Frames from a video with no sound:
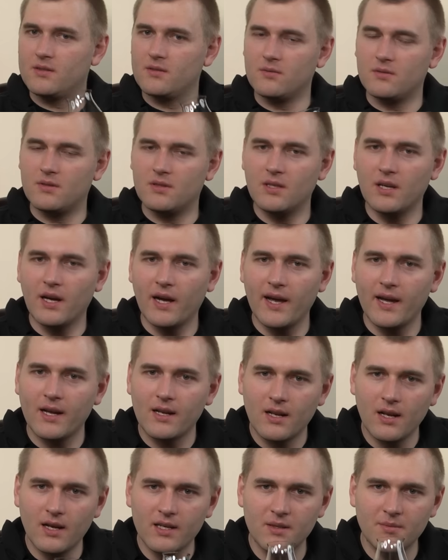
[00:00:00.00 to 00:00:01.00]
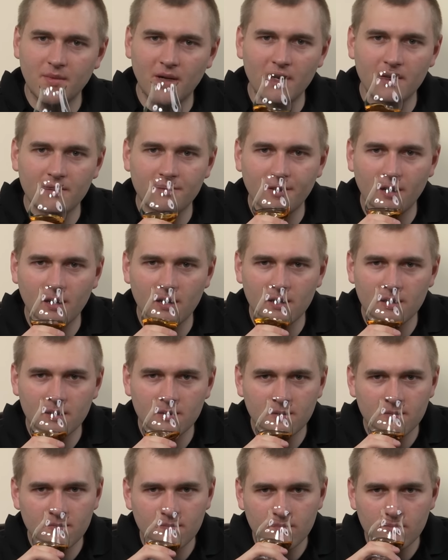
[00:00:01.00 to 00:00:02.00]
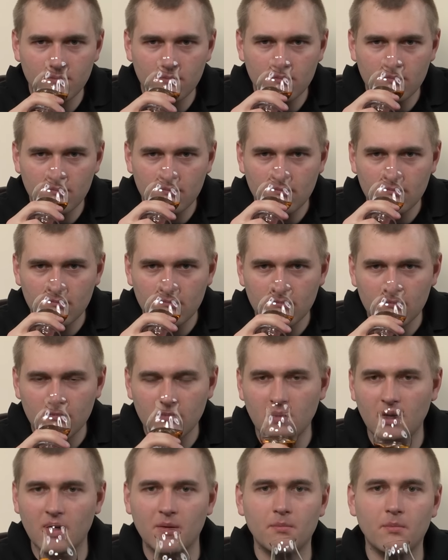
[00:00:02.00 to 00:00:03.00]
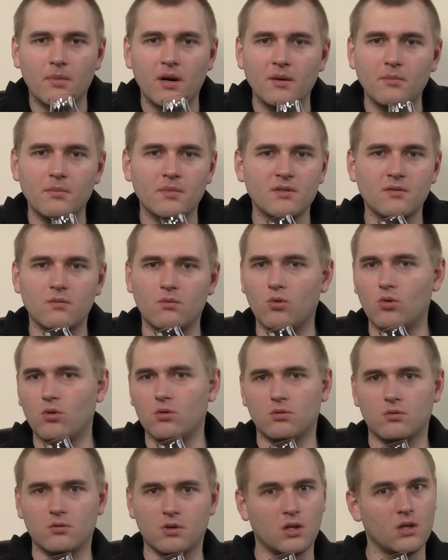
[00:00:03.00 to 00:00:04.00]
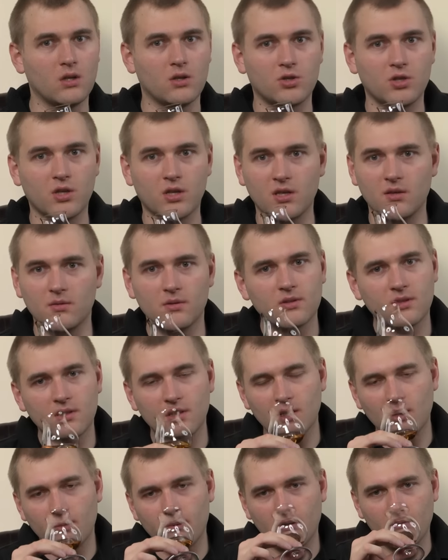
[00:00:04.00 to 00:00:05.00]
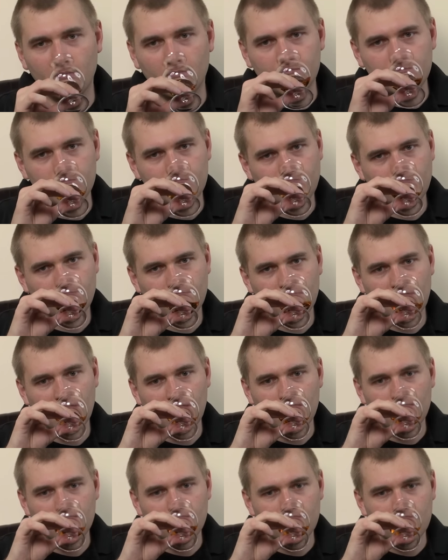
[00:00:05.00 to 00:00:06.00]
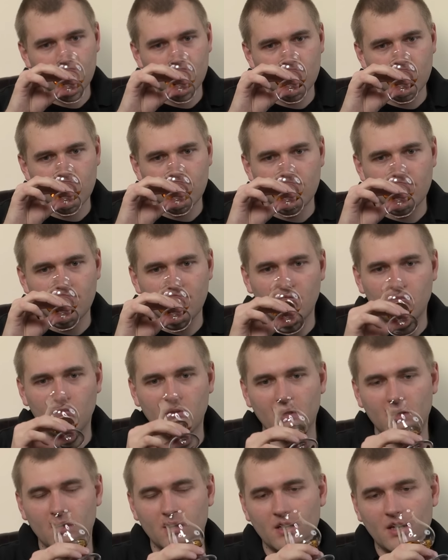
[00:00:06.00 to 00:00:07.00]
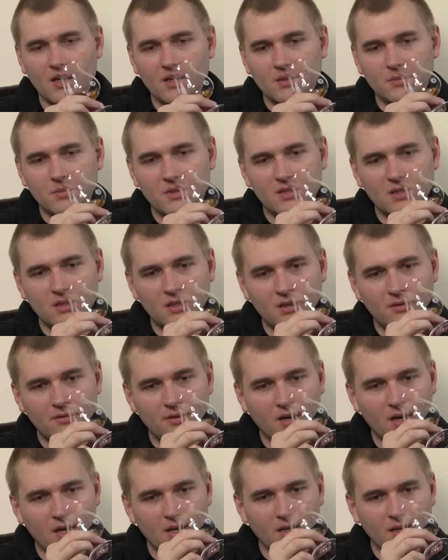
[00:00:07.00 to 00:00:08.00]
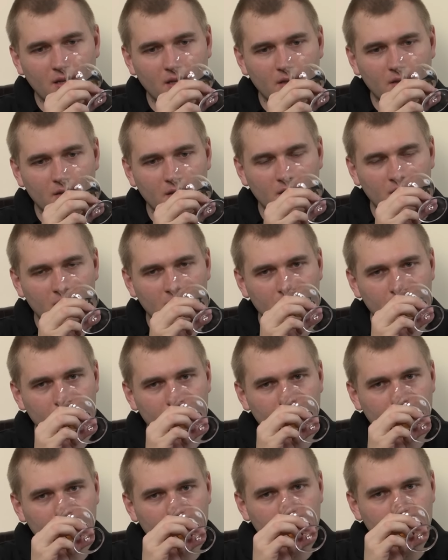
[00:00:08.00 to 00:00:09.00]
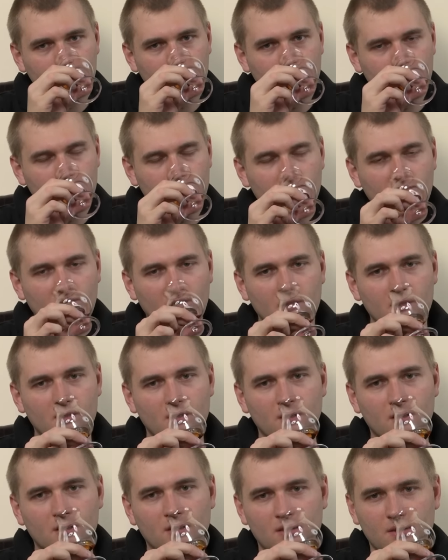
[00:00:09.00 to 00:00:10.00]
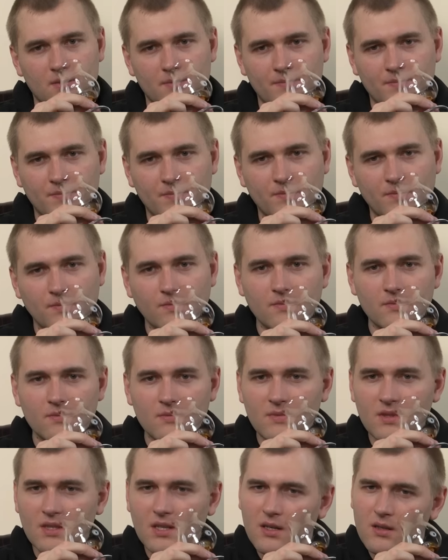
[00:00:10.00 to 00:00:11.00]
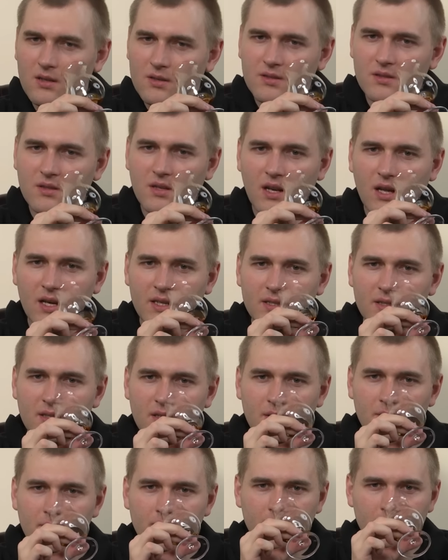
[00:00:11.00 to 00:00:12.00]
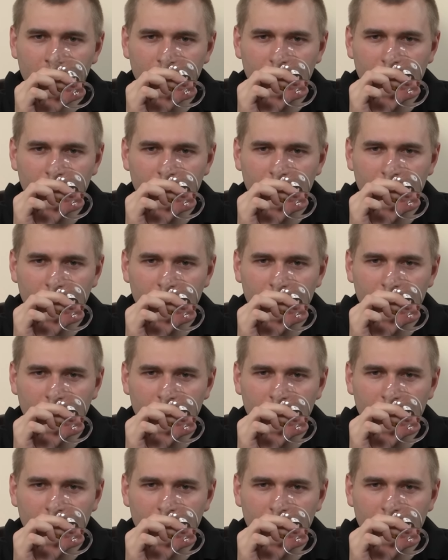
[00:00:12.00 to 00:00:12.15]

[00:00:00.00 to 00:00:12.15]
so direkt gleich am Anfang meint man so, boah, totaler Sherry-Whisky, aber wenn man da die Nase ein bisschen tiefer reinhält, ganz anders. Auch so eine leichte,